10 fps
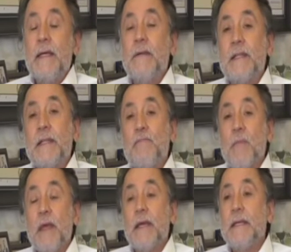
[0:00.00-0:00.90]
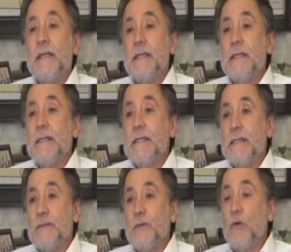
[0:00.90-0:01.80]
Evet, e,
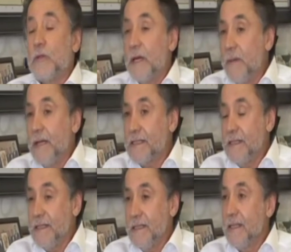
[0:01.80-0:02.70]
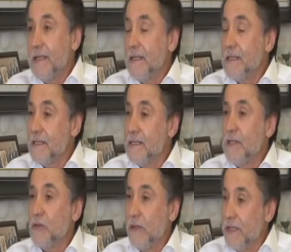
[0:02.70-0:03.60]
Oktay Mersin, sizin
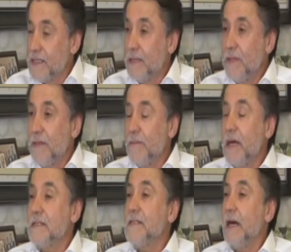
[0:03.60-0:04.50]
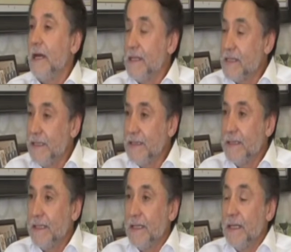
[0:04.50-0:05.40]
de söylediğiniz gibi Mersin ailesinin
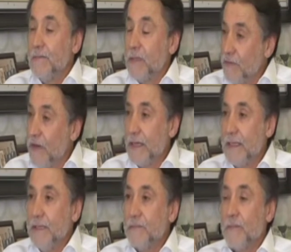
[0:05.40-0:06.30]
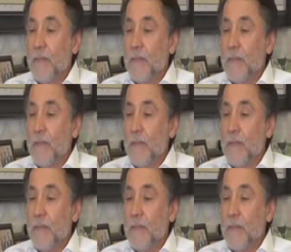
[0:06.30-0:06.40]
bir ferdi.